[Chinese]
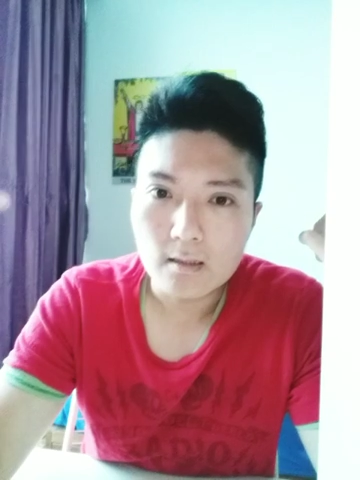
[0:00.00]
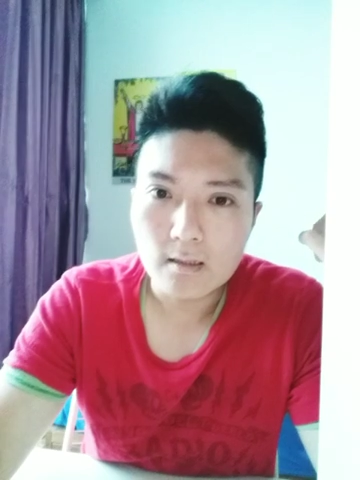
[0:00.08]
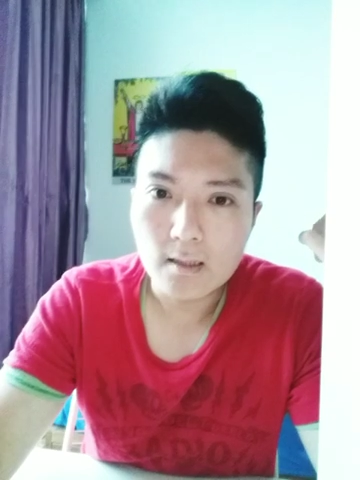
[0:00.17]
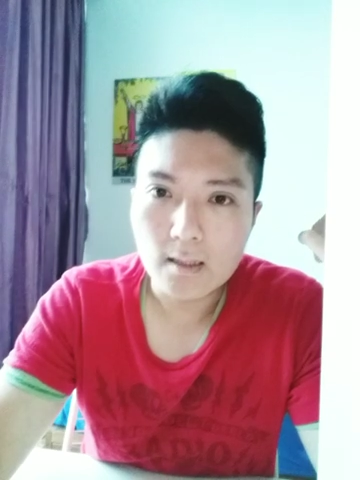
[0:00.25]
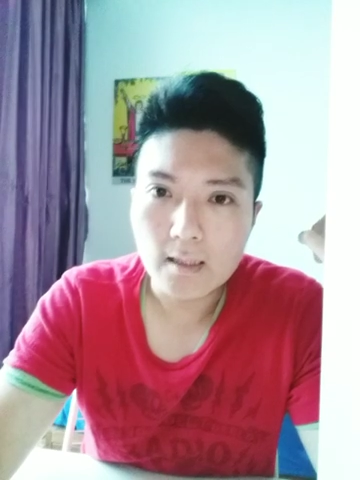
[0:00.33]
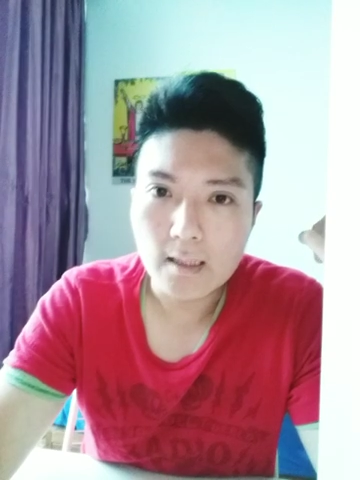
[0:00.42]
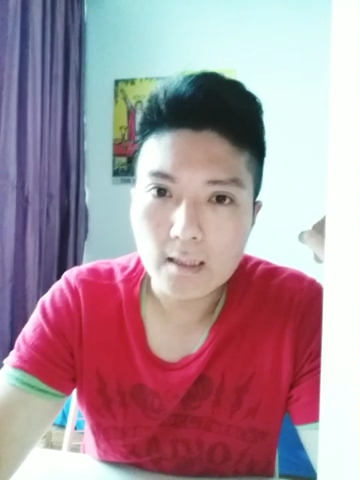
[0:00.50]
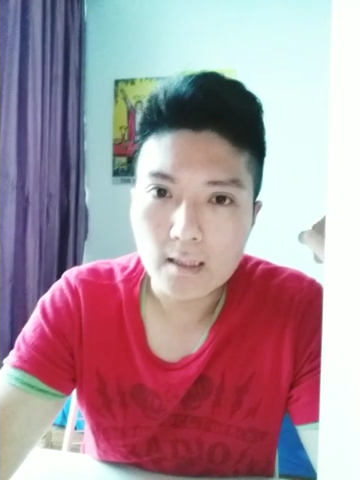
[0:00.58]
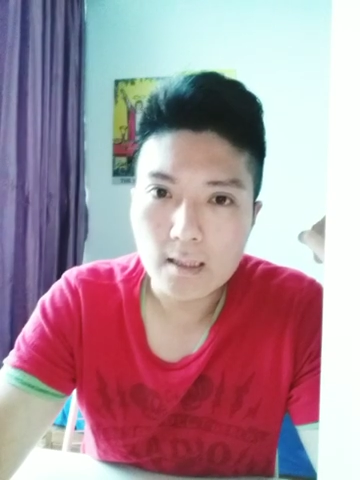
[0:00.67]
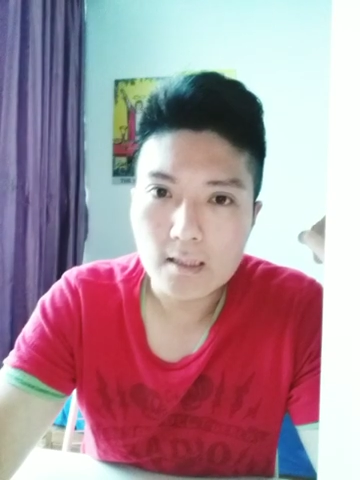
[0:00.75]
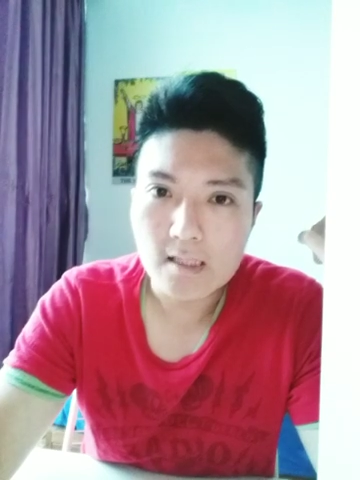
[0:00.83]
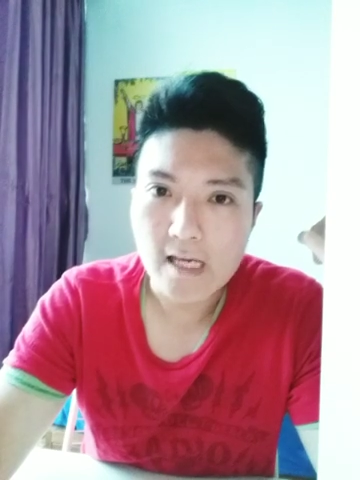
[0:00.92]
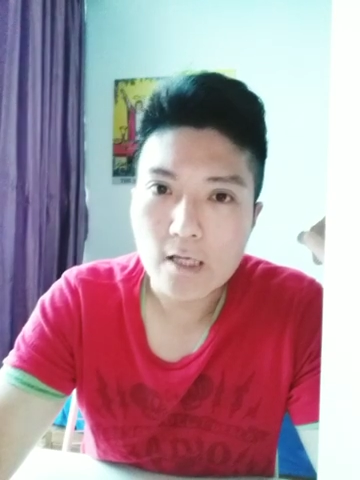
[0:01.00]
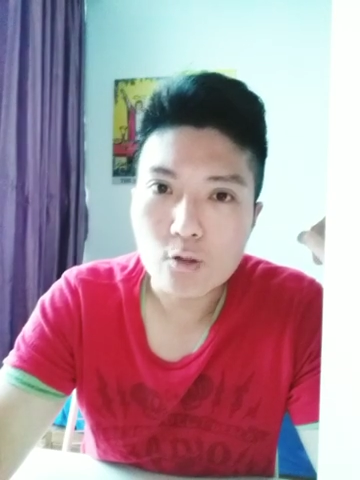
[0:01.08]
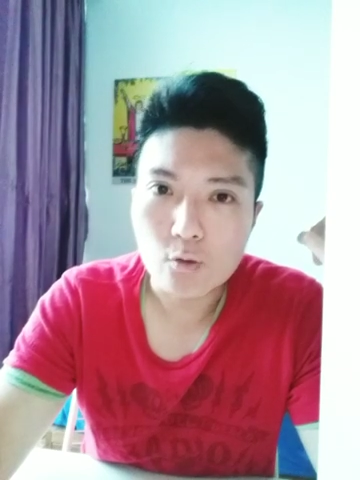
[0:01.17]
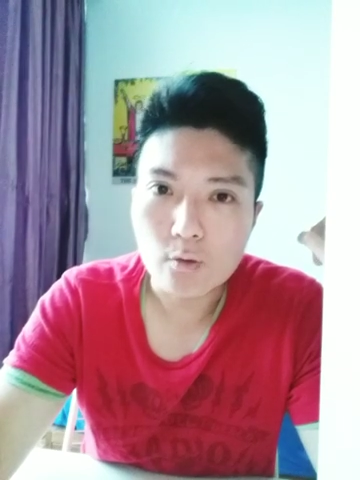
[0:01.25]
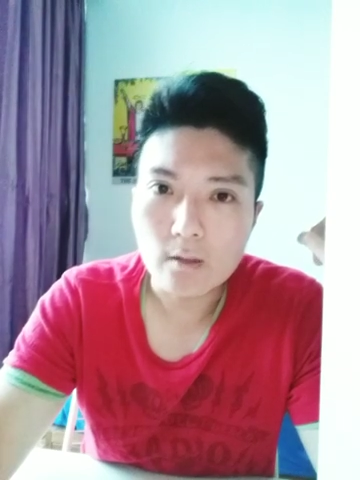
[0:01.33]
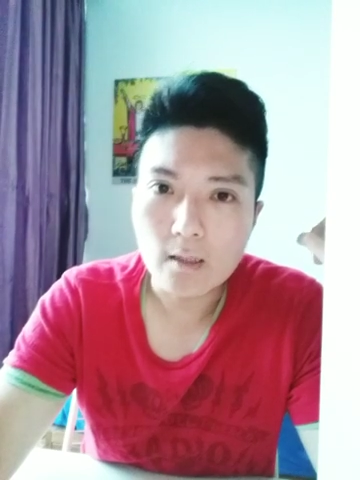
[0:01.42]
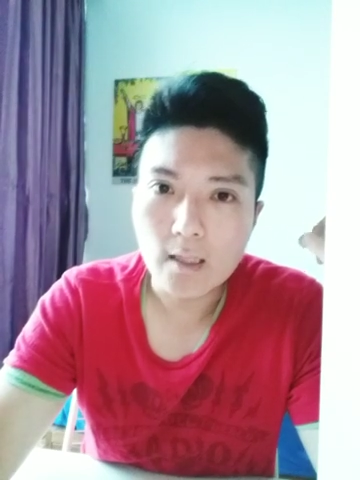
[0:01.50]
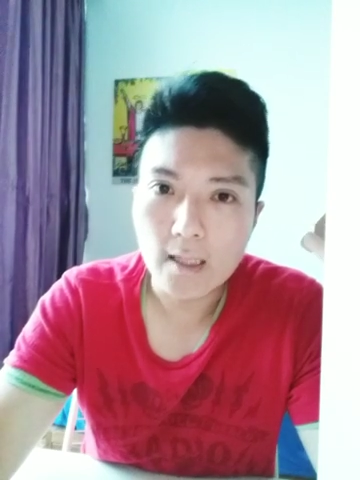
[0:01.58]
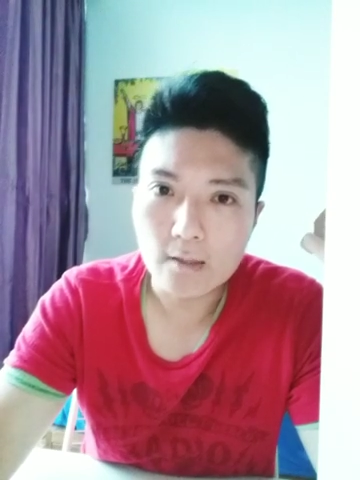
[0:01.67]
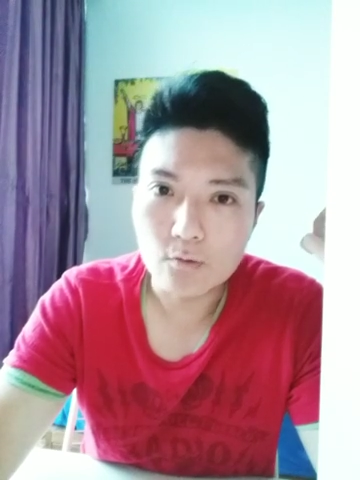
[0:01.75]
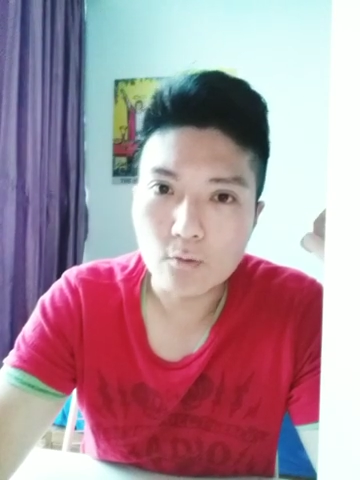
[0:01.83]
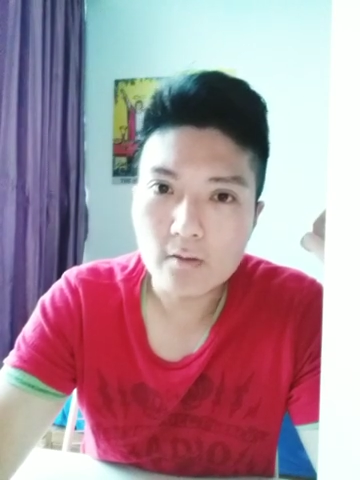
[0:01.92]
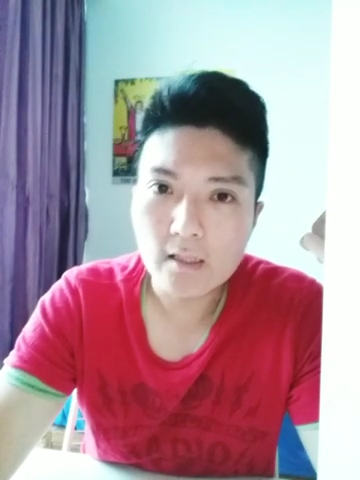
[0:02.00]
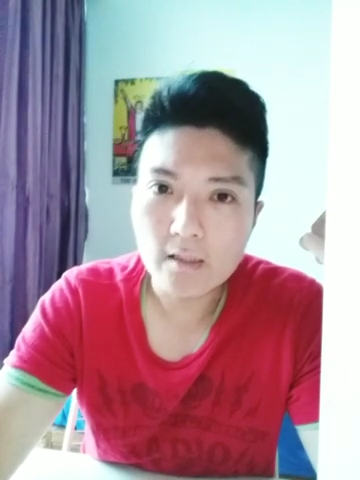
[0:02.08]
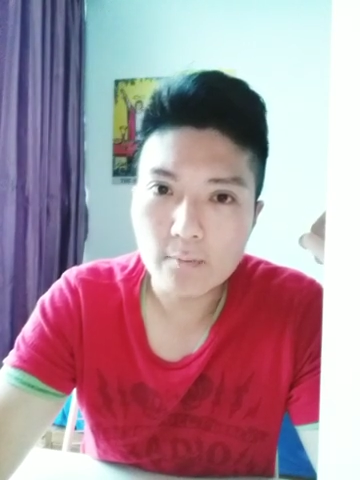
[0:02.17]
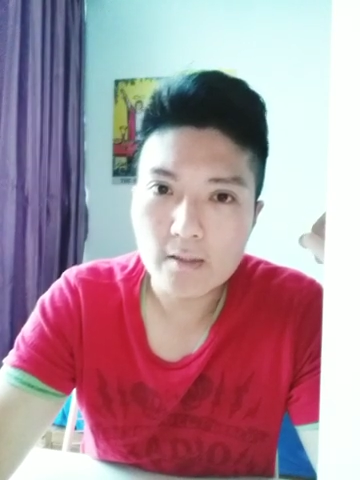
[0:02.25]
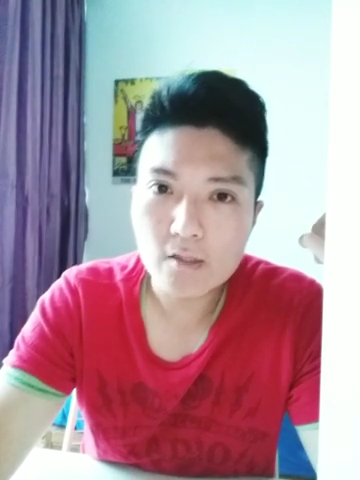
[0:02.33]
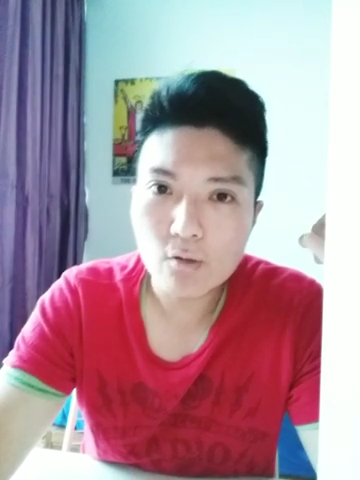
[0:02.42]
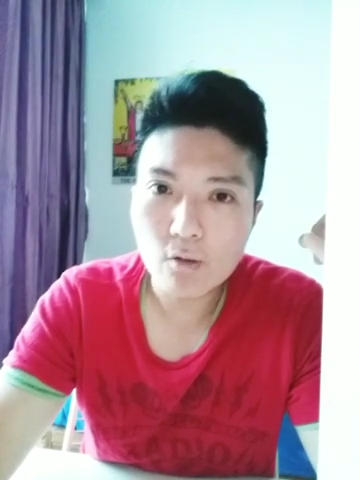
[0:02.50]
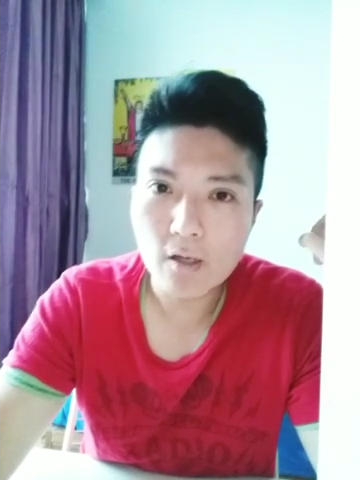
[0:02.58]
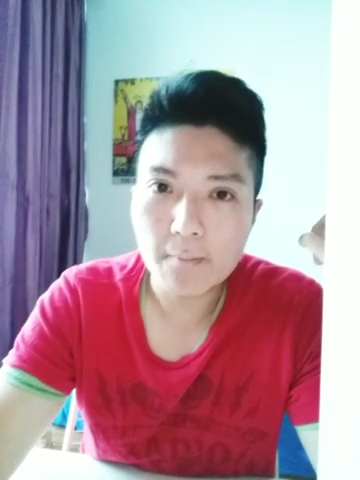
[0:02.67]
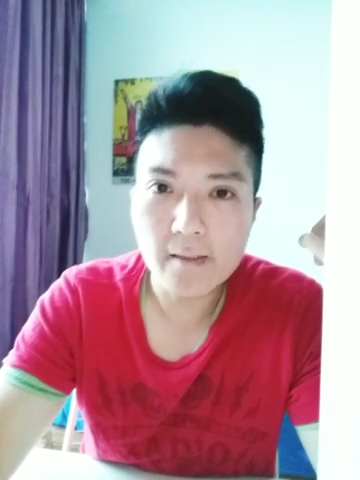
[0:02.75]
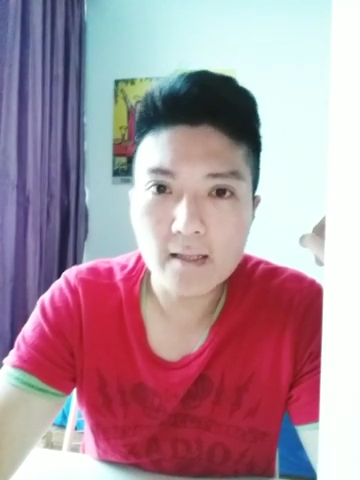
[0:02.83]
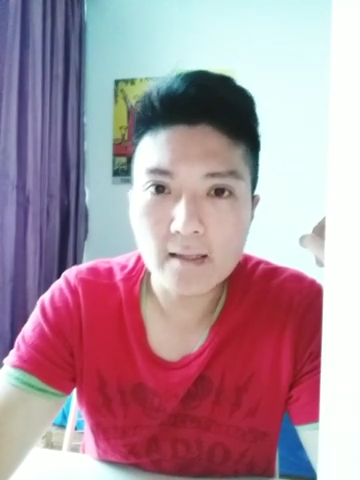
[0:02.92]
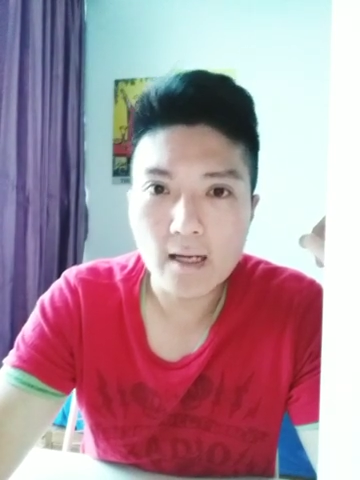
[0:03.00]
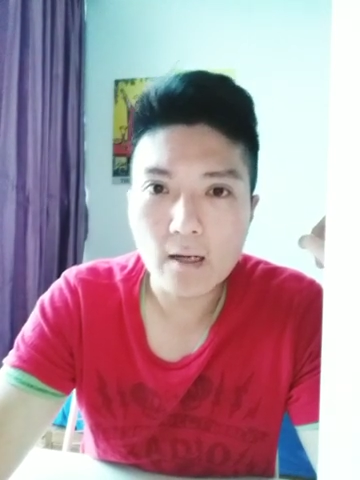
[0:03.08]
的那个结局，很容易你们就会变